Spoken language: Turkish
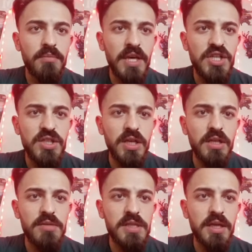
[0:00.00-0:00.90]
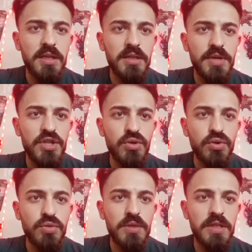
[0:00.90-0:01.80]
5 tanemiz kaldı. 5
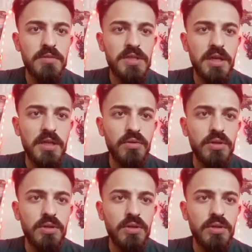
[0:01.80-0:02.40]
okçu birliğimiz kaldı.